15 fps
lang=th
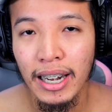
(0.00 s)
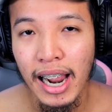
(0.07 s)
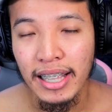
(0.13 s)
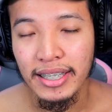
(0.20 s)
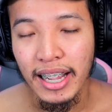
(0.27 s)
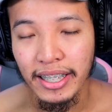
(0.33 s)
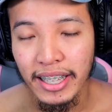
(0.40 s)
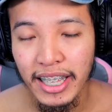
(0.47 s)
หลัง
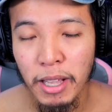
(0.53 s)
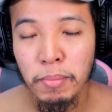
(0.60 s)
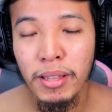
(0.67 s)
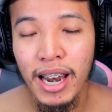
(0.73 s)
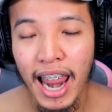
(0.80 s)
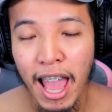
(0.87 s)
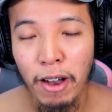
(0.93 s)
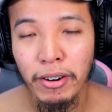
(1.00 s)
จากที่คลิป
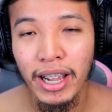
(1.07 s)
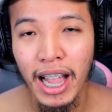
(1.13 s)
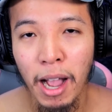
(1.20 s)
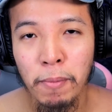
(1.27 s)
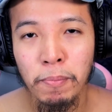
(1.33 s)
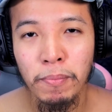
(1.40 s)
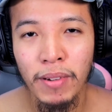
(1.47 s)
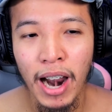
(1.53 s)
ที่แล้วนะครั
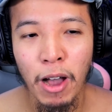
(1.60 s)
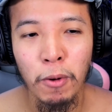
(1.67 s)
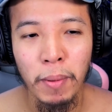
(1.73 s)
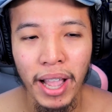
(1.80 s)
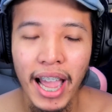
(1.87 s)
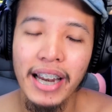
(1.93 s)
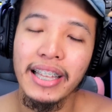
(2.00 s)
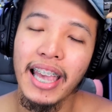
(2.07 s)
บเราไป
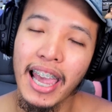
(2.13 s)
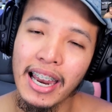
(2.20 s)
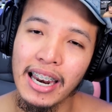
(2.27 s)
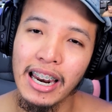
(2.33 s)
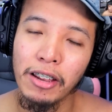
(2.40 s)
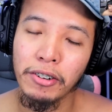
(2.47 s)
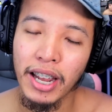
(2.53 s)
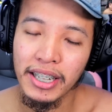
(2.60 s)
คัดแคนแล้
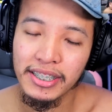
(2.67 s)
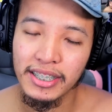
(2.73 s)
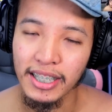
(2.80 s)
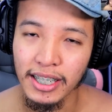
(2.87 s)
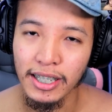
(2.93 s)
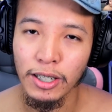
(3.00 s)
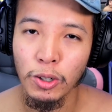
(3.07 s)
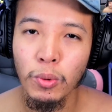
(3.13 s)
วเราดันเจ
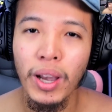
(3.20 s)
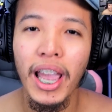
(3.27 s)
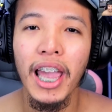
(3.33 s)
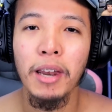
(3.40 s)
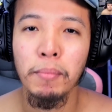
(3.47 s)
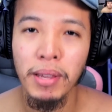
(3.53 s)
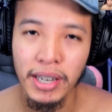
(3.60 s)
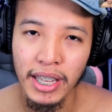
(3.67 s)
อลูกแค
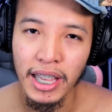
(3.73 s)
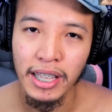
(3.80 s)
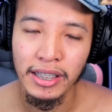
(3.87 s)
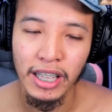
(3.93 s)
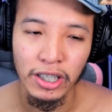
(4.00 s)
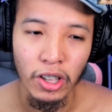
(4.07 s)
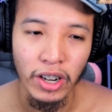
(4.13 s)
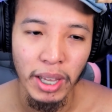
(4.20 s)
นไม่ดี
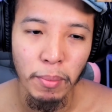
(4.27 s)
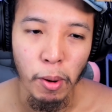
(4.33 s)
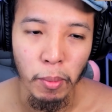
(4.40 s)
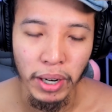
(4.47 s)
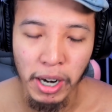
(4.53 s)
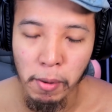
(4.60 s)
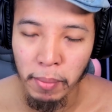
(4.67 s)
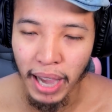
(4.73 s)
แต่ตอนนี้ผมก็
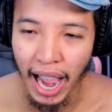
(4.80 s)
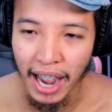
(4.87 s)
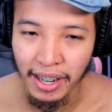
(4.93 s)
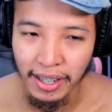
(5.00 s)
ได้ทำการ